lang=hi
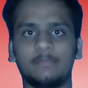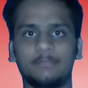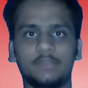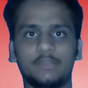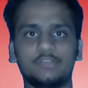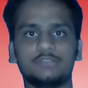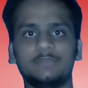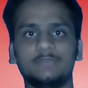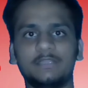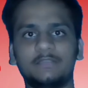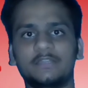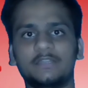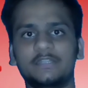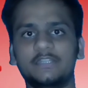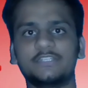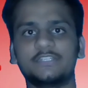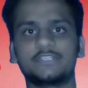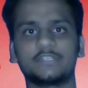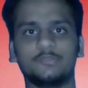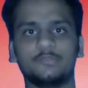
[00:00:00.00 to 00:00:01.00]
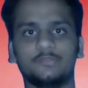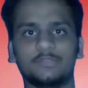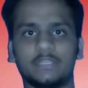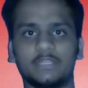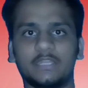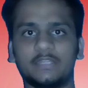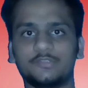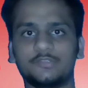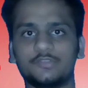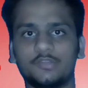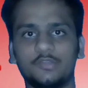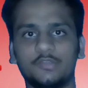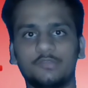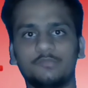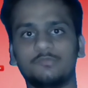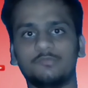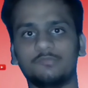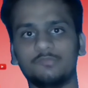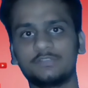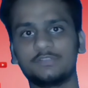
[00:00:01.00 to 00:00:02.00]
मैंने उसमें एक कंडीशन होता है जो
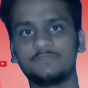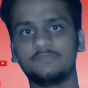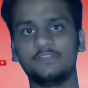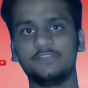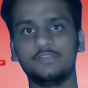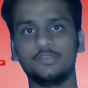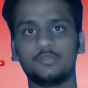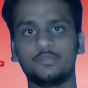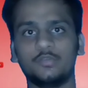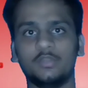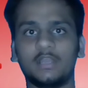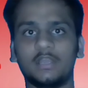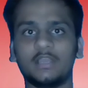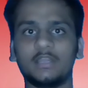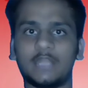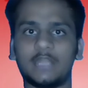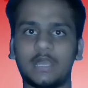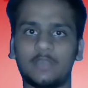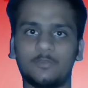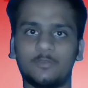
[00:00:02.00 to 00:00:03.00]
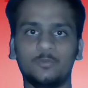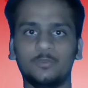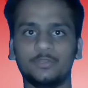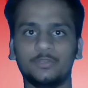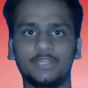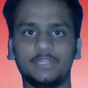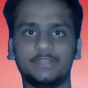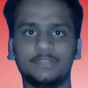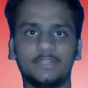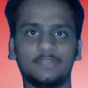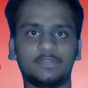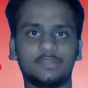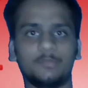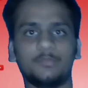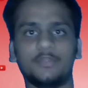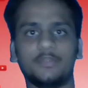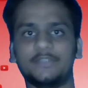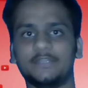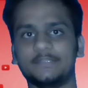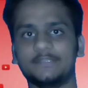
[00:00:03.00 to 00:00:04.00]
उस वीडियो को अगर लाखों लोग देखते हैं तो
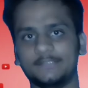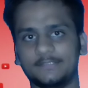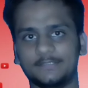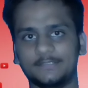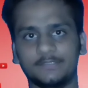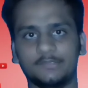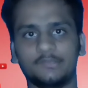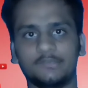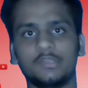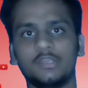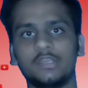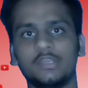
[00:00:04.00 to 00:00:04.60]
मोनेटाइजेशन